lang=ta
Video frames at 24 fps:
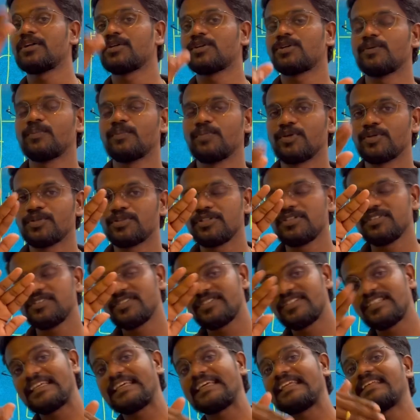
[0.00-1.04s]
இருக்கும்போது
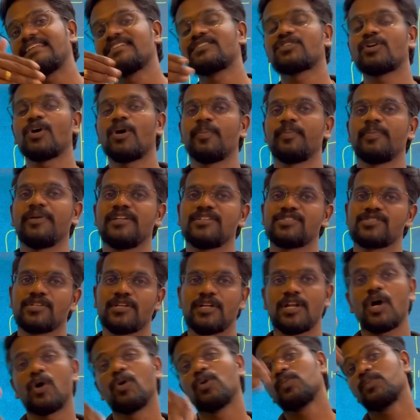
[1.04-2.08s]
சீரீஸ்
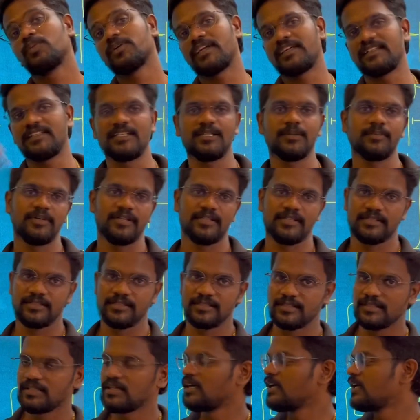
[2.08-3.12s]
காம்பினேஷனில் அவுட்புட் அதிகமாக
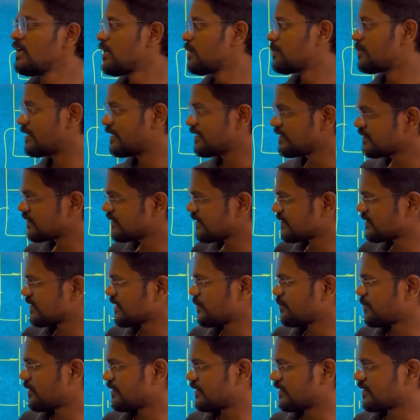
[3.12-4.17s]
இருந்தது பட் இந்த இடத்துல
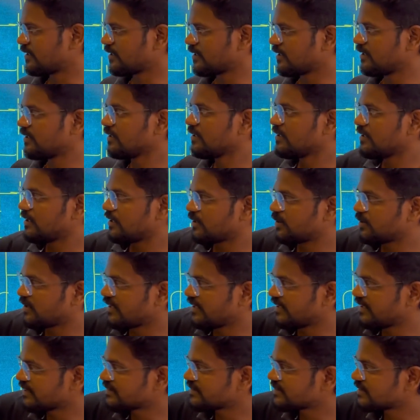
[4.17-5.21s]
பார்த்தீங்கன்னா என்னுடைய
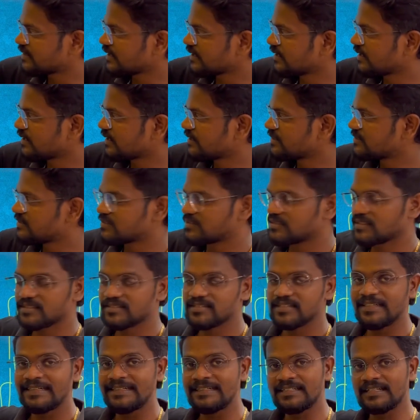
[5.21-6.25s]
எக்ஸ்டர்னல் ரெசிஸ்டன்ஸ்
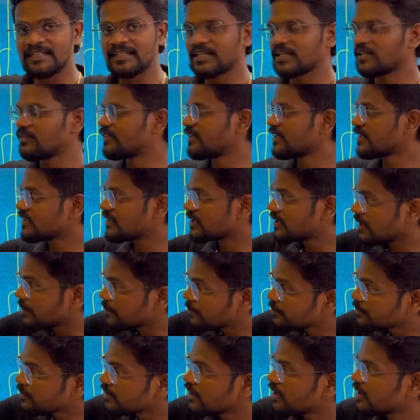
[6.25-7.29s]
இன்டர்னலை விட
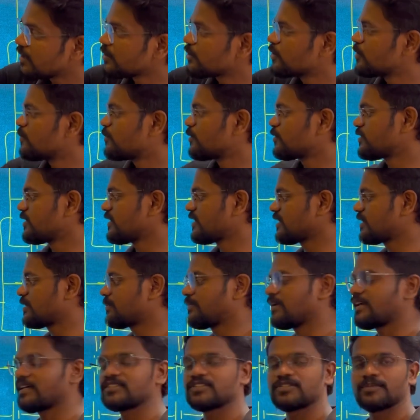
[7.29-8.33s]
கம்மியாக போது தான் எனக்கு
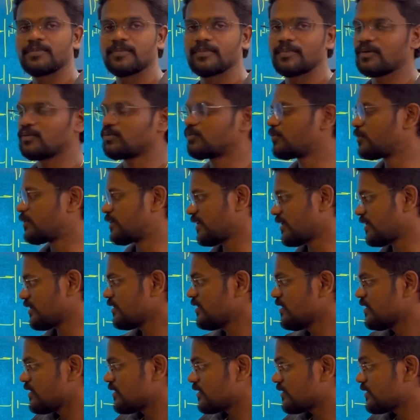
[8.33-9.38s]
மேக்ஸிமம் அவுட்புட் ஏன்னா
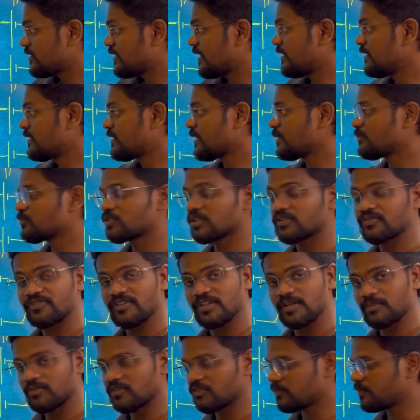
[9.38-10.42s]
என் டைம்ஸ் ஆஃப்
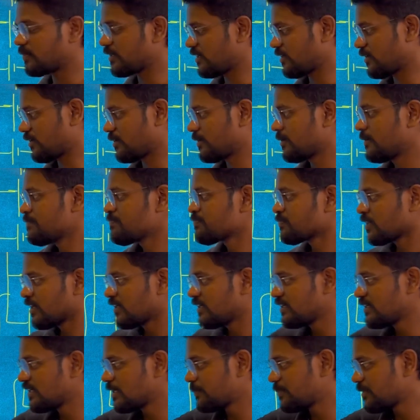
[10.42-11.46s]
இஎம்எஃப் பை ஆர்
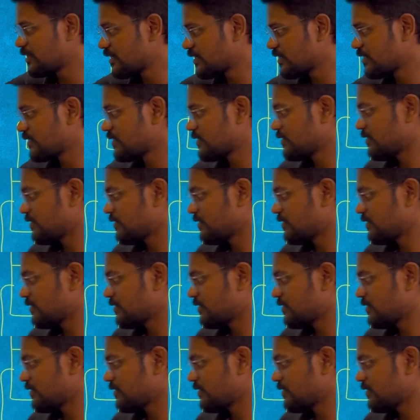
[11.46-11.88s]
இங்கே பாரு